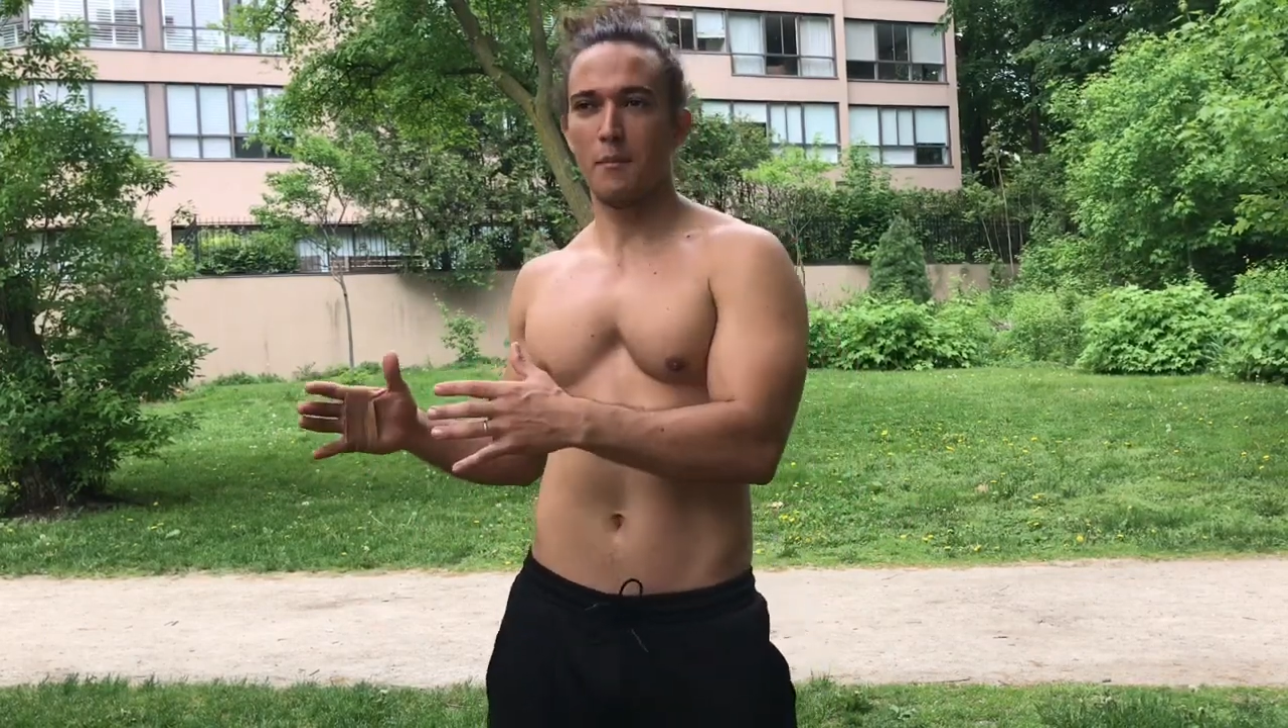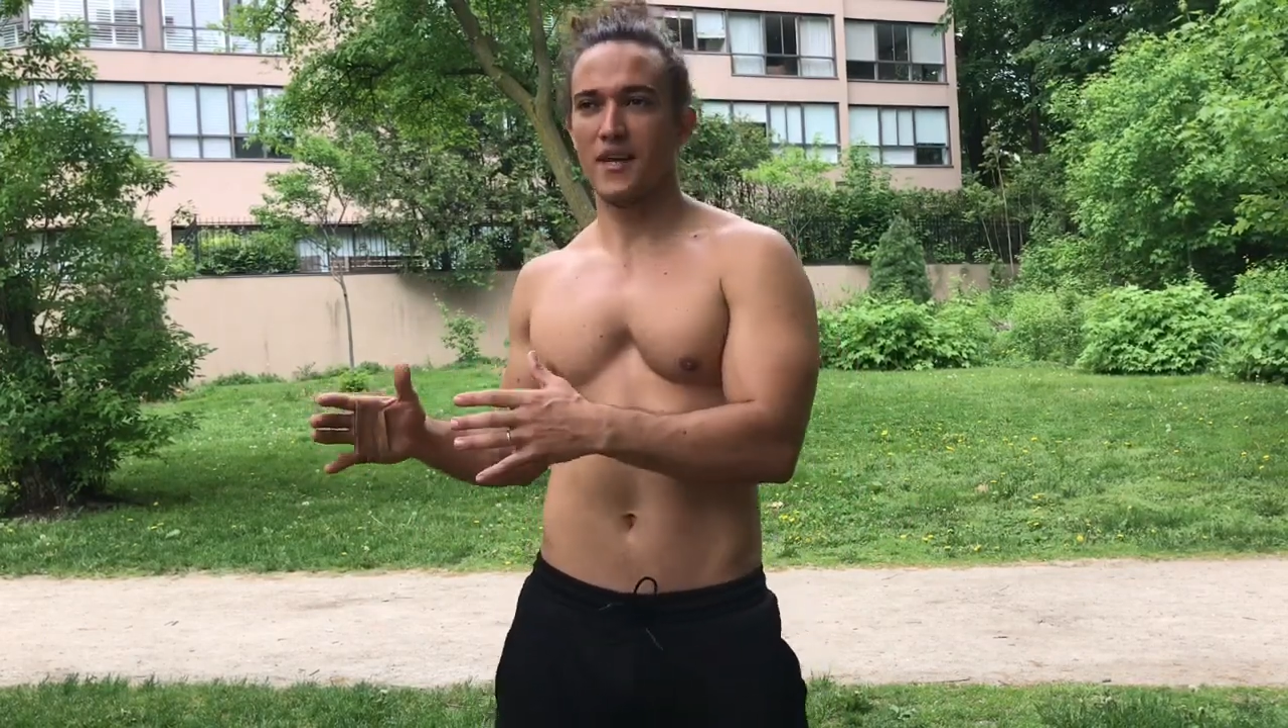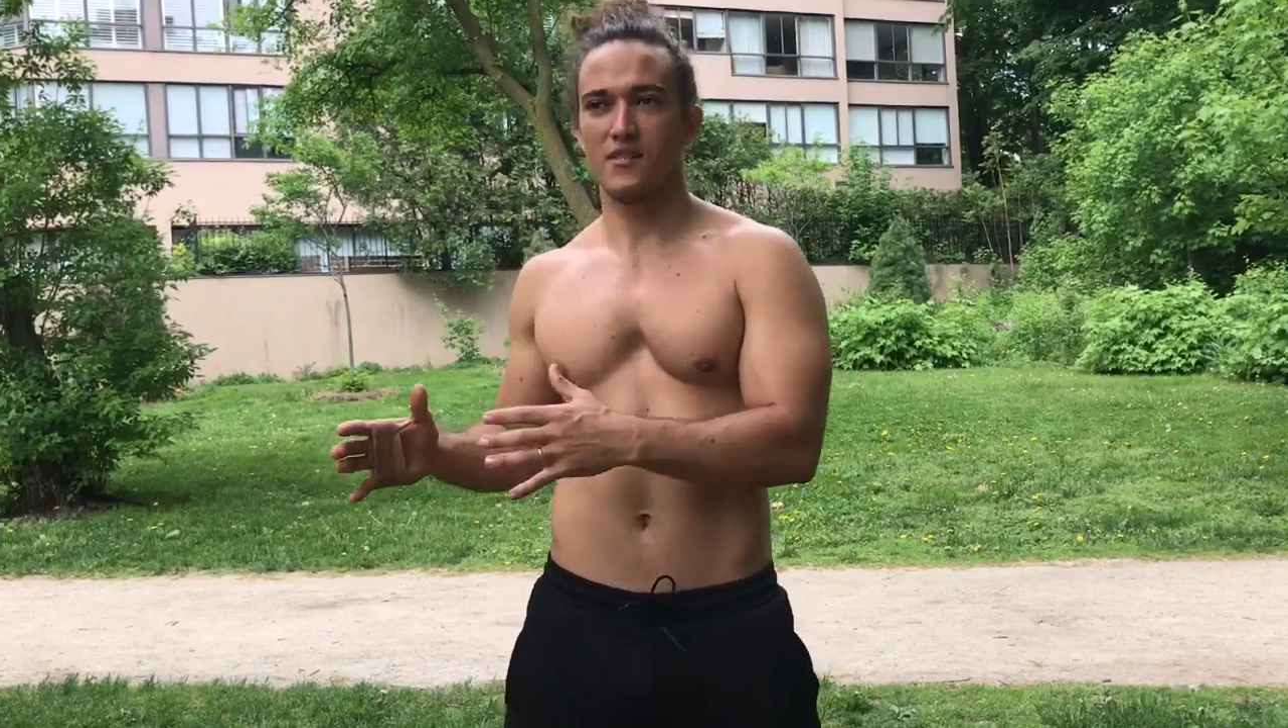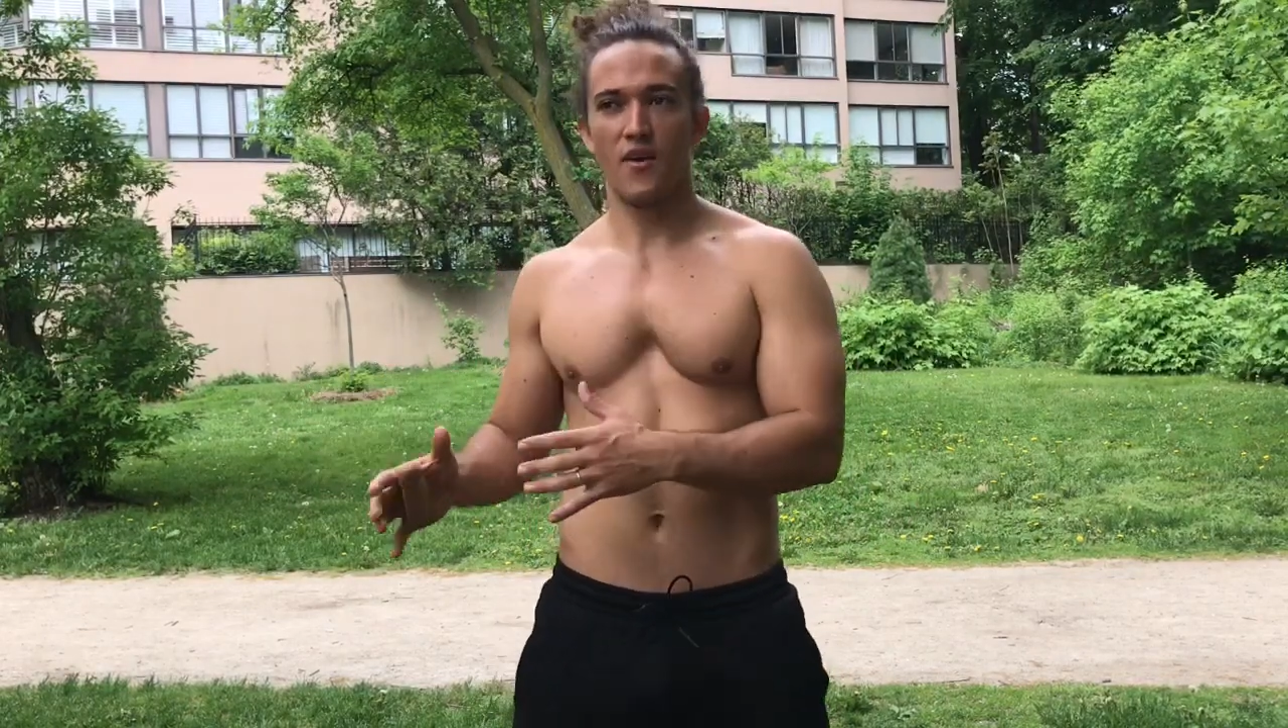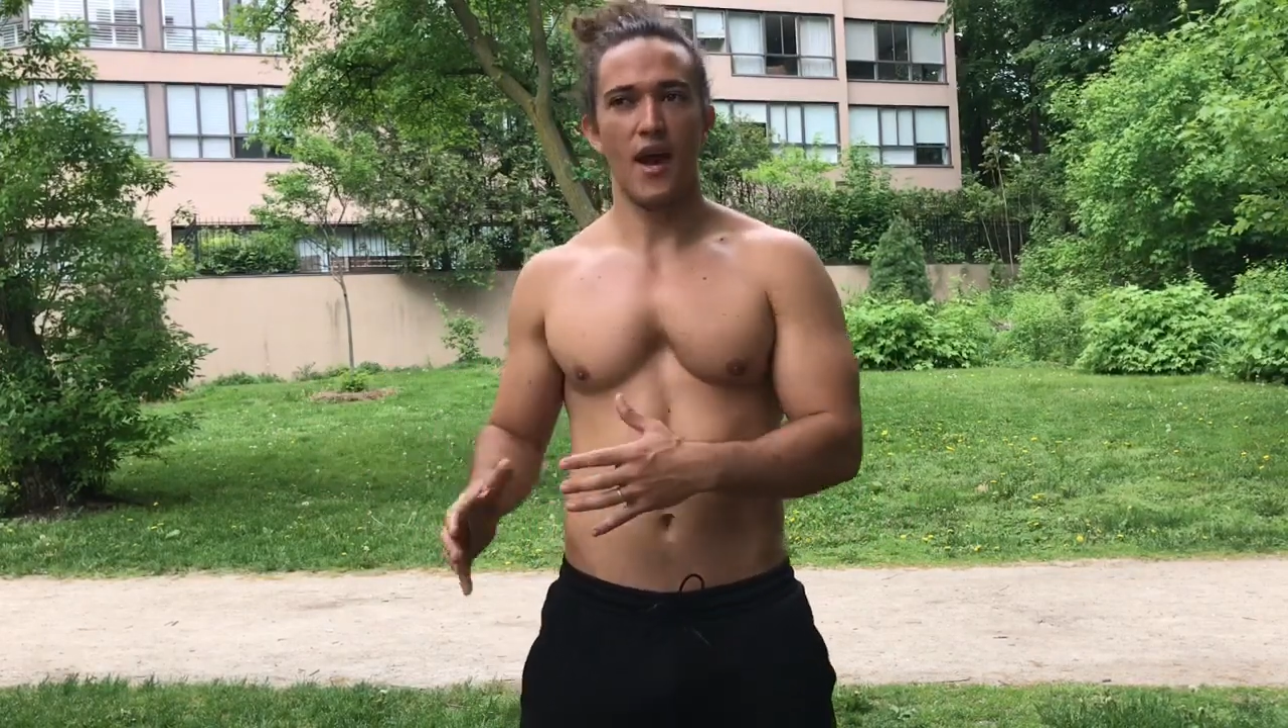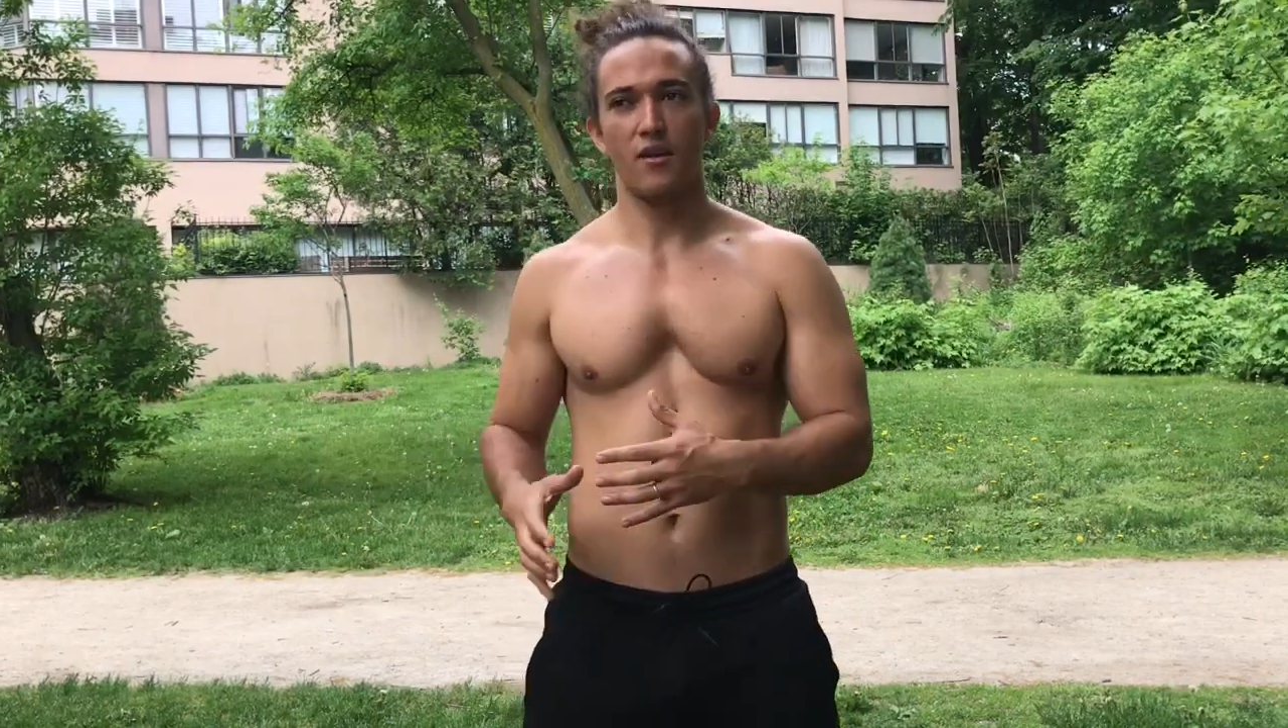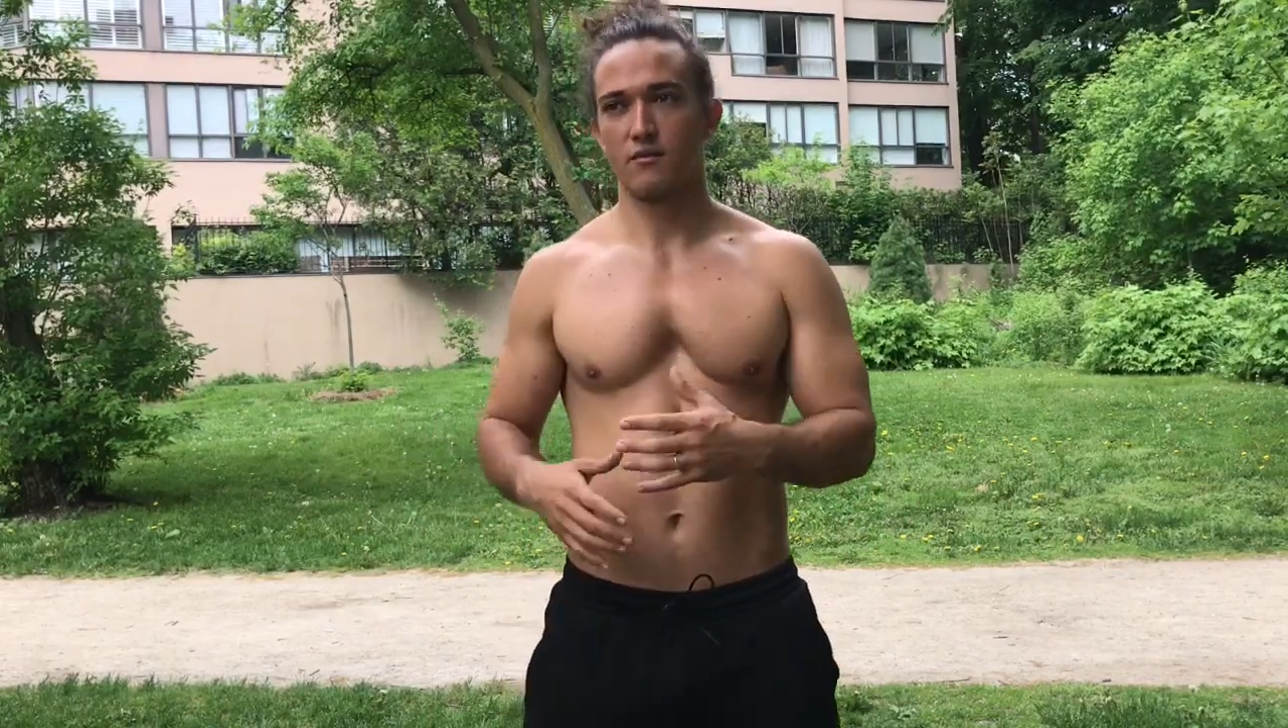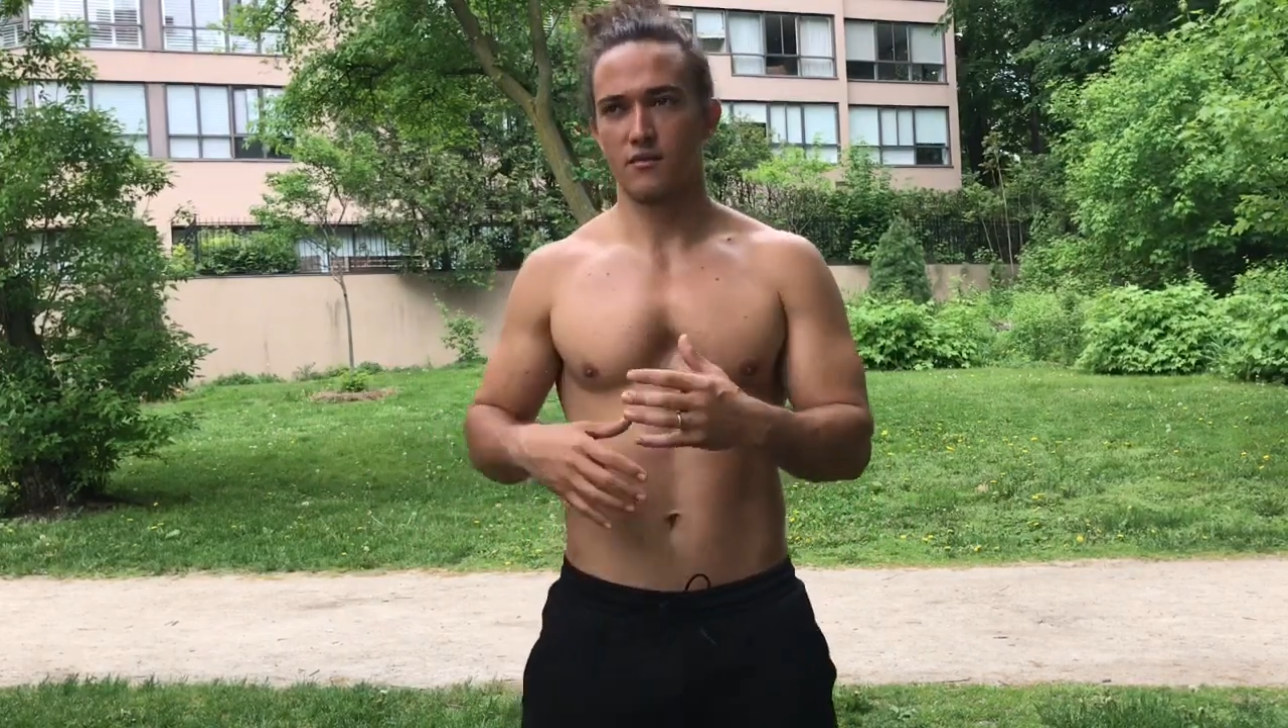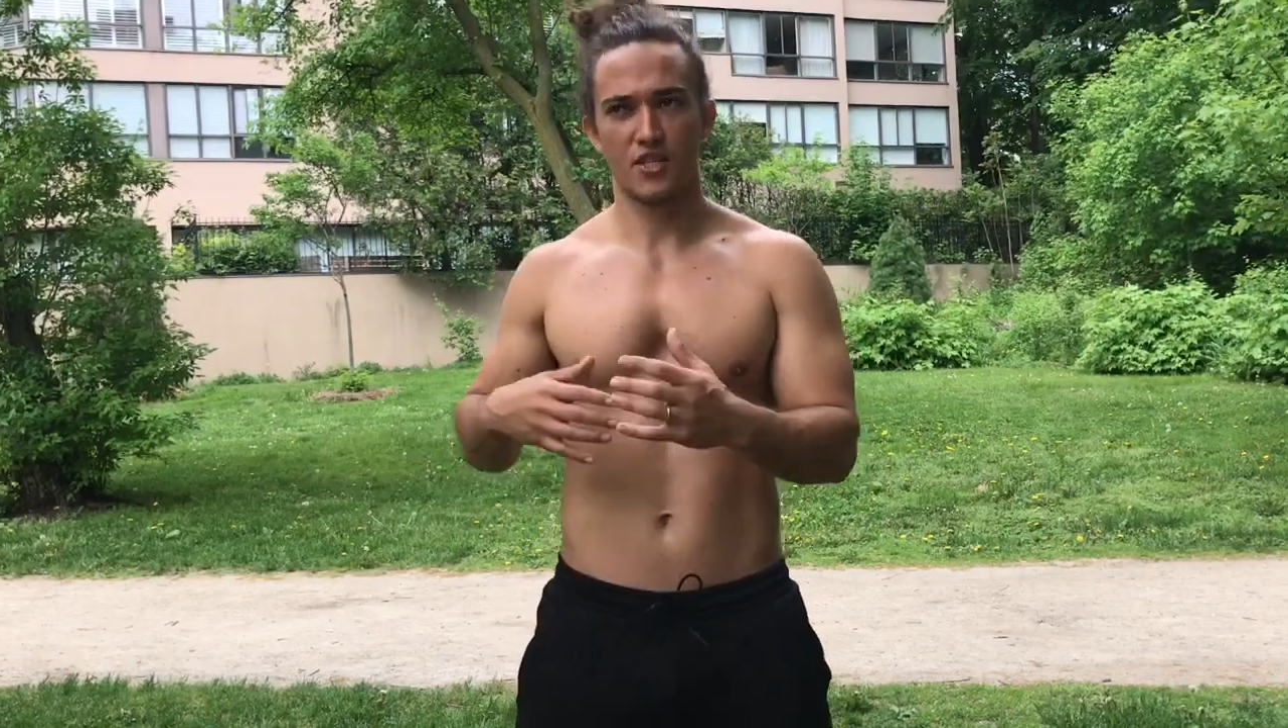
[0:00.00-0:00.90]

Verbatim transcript: mais velho,